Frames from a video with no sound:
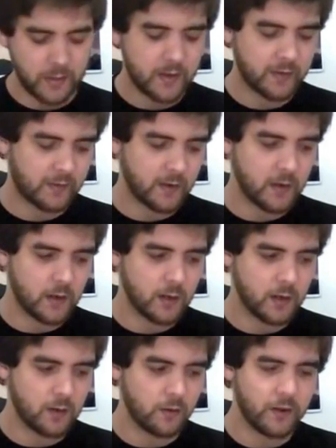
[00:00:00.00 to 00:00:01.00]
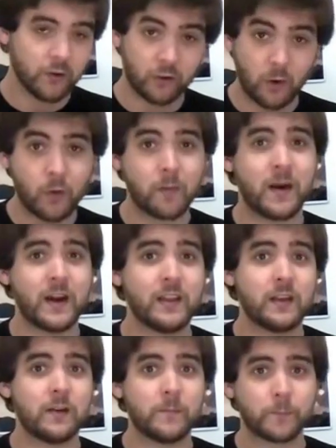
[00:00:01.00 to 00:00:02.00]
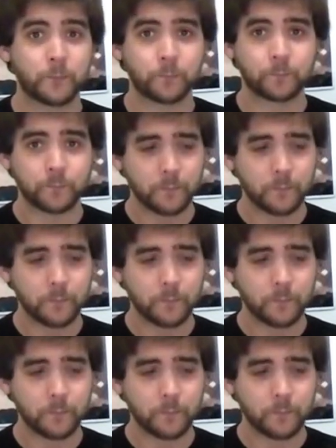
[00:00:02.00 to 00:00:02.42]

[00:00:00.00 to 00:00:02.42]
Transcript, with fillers: Tienes el dinosaurio amarillo,